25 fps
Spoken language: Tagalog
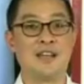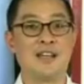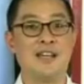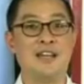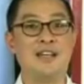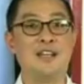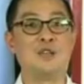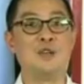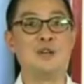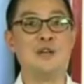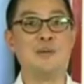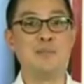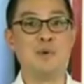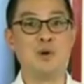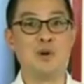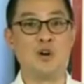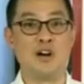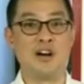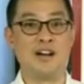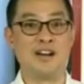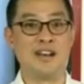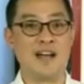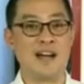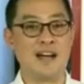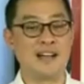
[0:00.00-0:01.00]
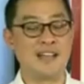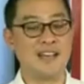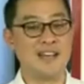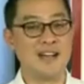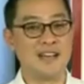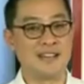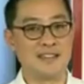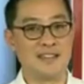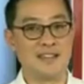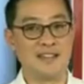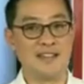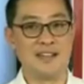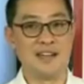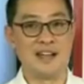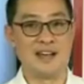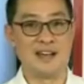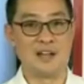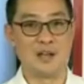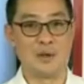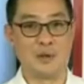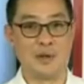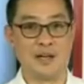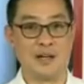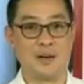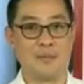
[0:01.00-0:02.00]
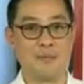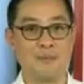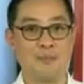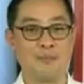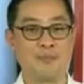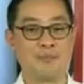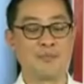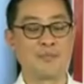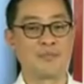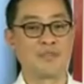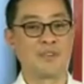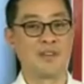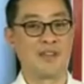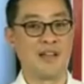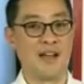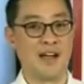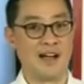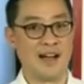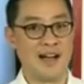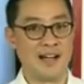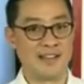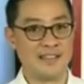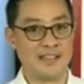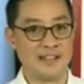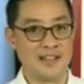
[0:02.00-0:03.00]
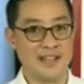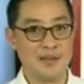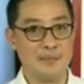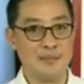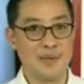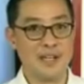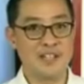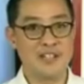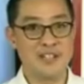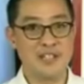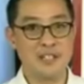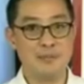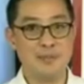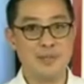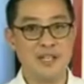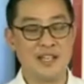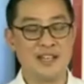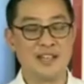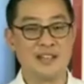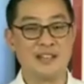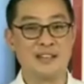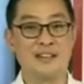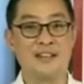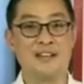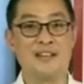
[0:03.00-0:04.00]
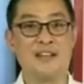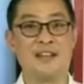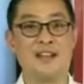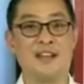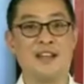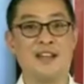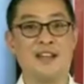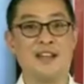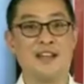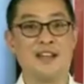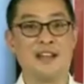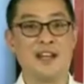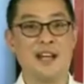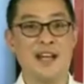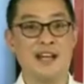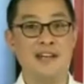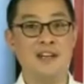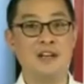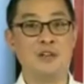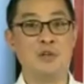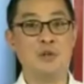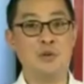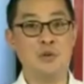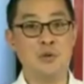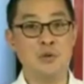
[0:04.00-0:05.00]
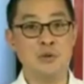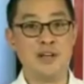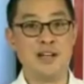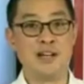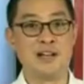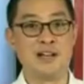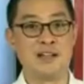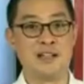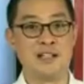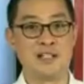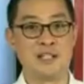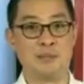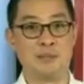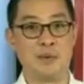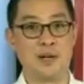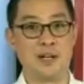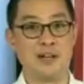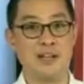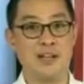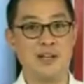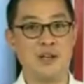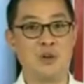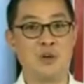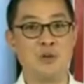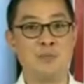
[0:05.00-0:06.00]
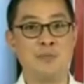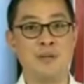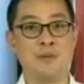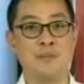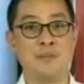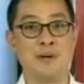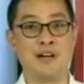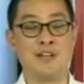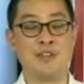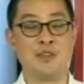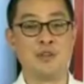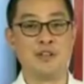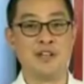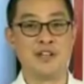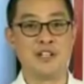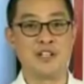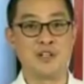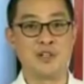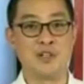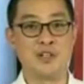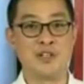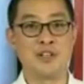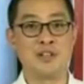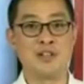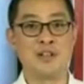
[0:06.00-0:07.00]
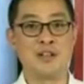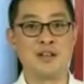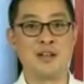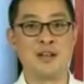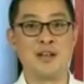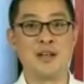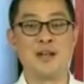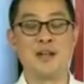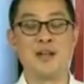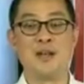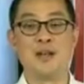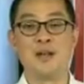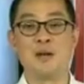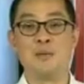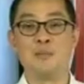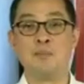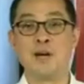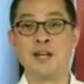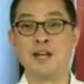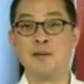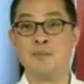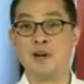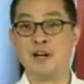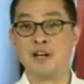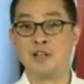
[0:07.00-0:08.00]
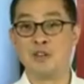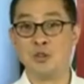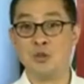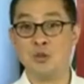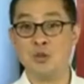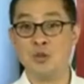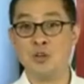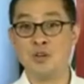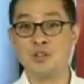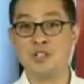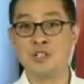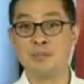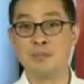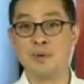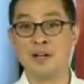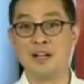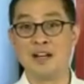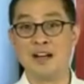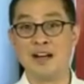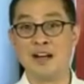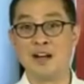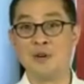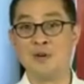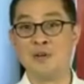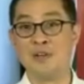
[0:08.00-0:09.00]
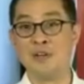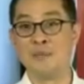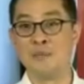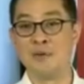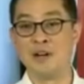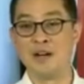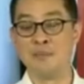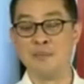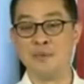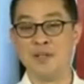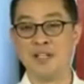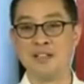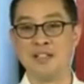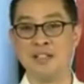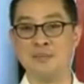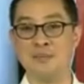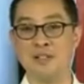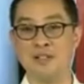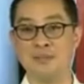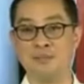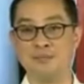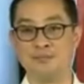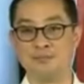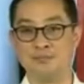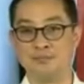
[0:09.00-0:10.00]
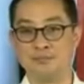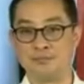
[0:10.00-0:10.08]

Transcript: ganito na po ang lagi nating ginagawa. Ang ating ABS-CBN ay nangunguna sa paglikom ng mga donasyon para makatulong sa pag-ahon ng mga biktima.